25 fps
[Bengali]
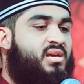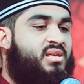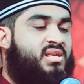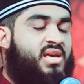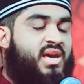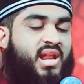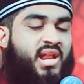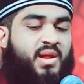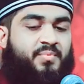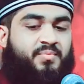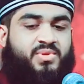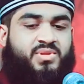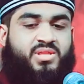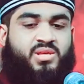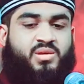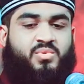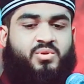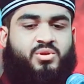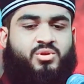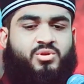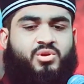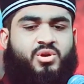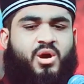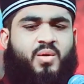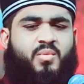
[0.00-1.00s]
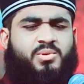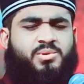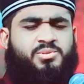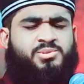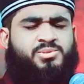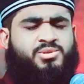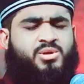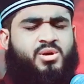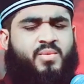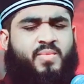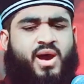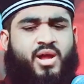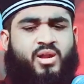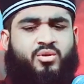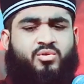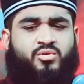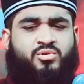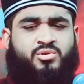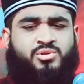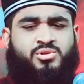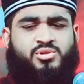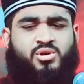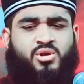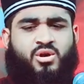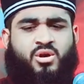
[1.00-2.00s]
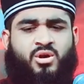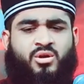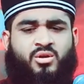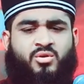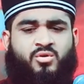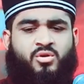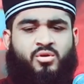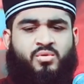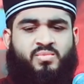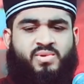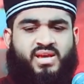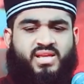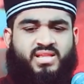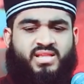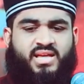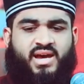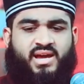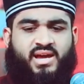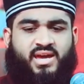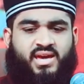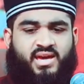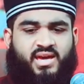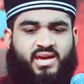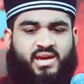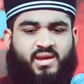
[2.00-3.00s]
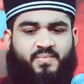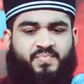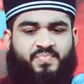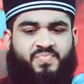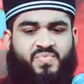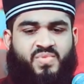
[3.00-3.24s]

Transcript: সারা পৃথিবীর সমস্ত মানুষ যখন ঘুমিয়ে থাকে